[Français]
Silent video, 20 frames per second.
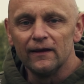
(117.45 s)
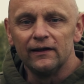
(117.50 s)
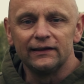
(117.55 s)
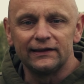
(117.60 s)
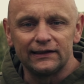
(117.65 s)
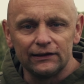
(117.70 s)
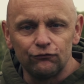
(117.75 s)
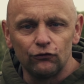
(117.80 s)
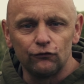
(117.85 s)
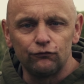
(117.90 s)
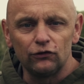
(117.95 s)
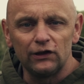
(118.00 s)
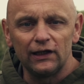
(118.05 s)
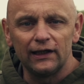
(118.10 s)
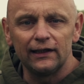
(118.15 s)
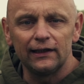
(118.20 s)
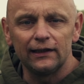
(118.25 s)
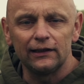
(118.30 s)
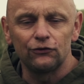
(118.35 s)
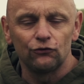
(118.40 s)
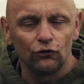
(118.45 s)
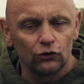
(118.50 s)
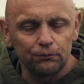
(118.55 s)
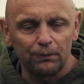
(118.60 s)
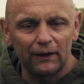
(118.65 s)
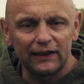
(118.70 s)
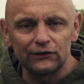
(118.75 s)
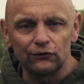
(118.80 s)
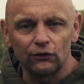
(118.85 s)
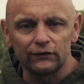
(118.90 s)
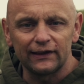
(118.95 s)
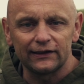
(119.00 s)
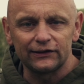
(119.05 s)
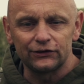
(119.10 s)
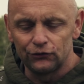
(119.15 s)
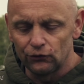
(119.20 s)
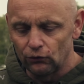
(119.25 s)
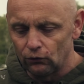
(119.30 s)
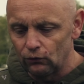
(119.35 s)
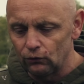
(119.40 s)
Si vous voulez d'autres
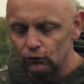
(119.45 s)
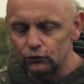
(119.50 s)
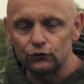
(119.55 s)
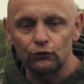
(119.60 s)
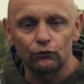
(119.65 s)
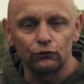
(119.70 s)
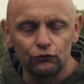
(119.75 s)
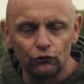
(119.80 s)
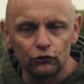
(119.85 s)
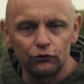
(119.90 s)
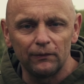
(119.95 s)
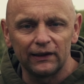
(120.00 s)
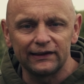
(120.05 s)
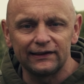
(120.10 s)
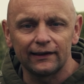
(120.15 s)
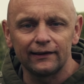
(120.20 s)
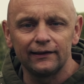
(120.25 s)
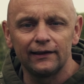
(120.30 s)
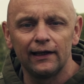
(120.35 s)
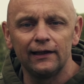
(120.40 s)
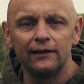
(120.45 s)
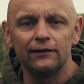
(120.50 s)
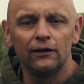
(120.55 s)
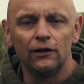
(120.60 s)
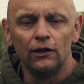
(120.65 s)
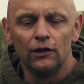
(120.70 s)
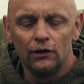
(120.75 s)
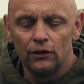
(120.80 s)
présentations sur d'autres matériels,